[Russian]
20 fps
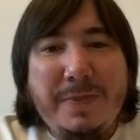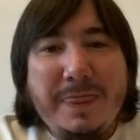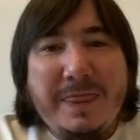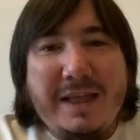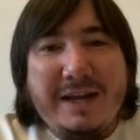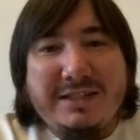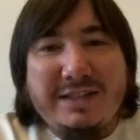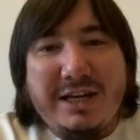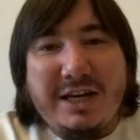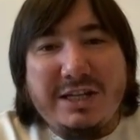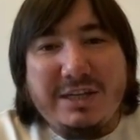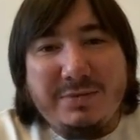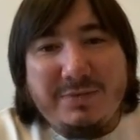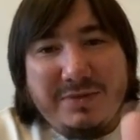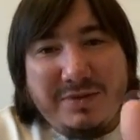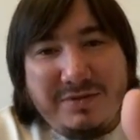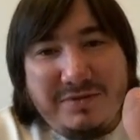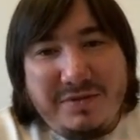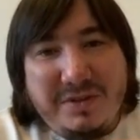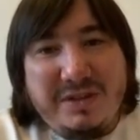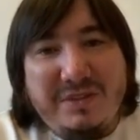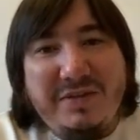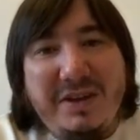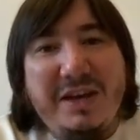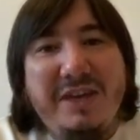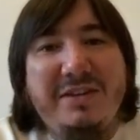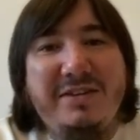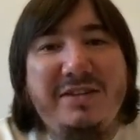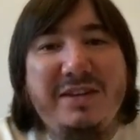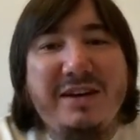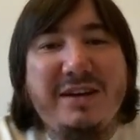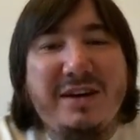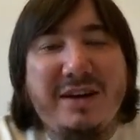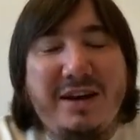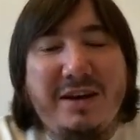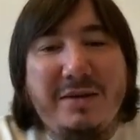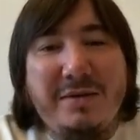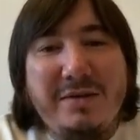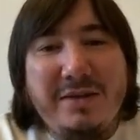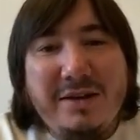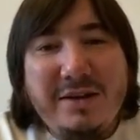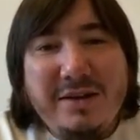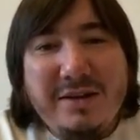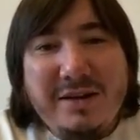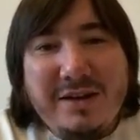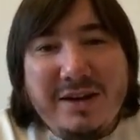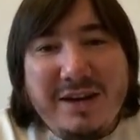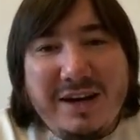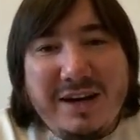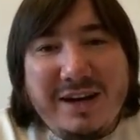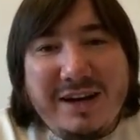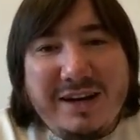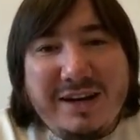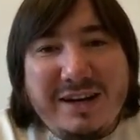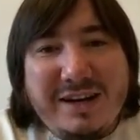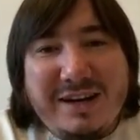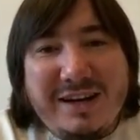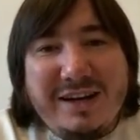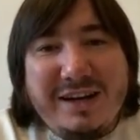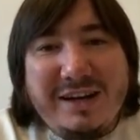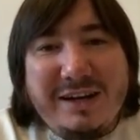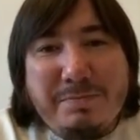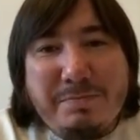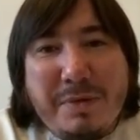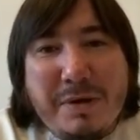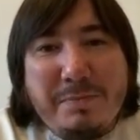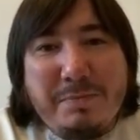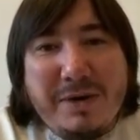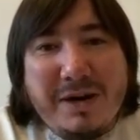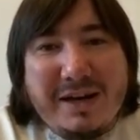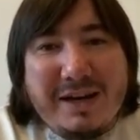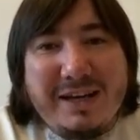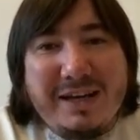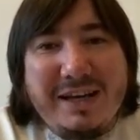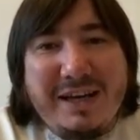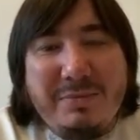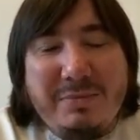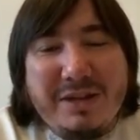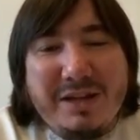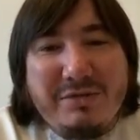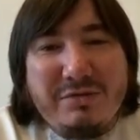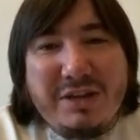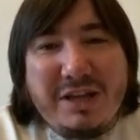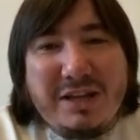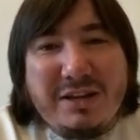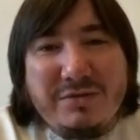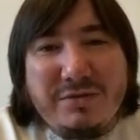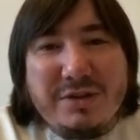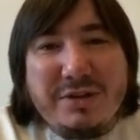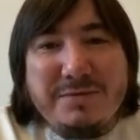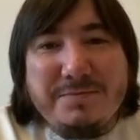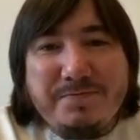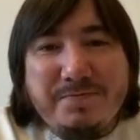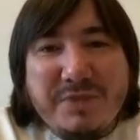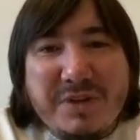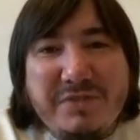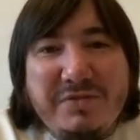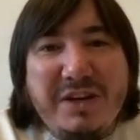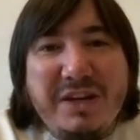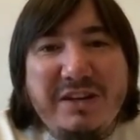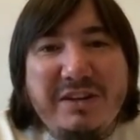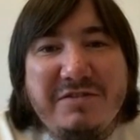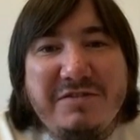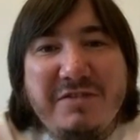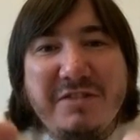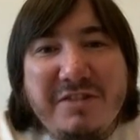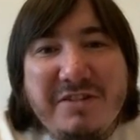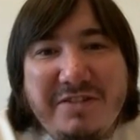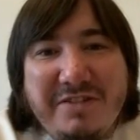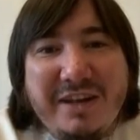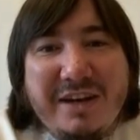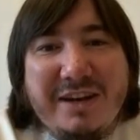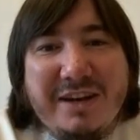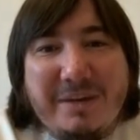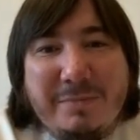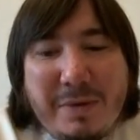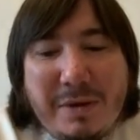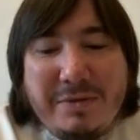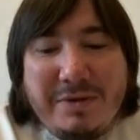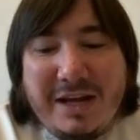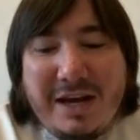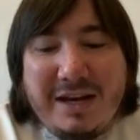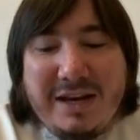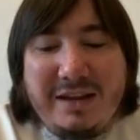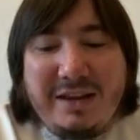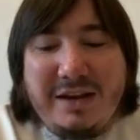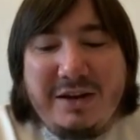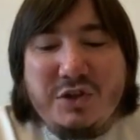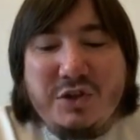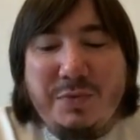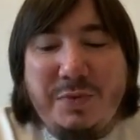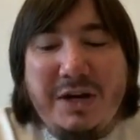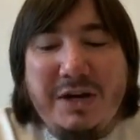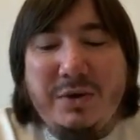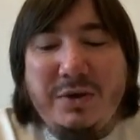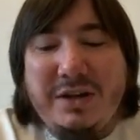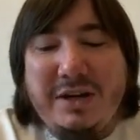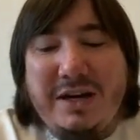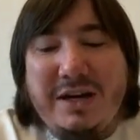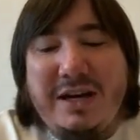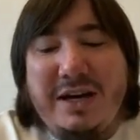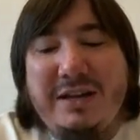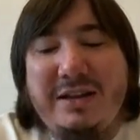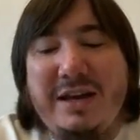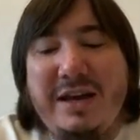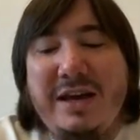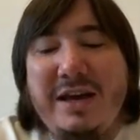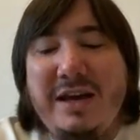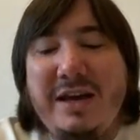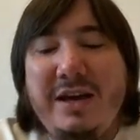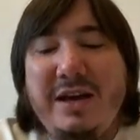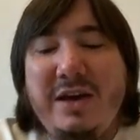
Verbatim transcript: так скажем, ветвей зикра, э, именно вот это вот видов зикра, поминания Аллаха Субхану Ва Та'аля, это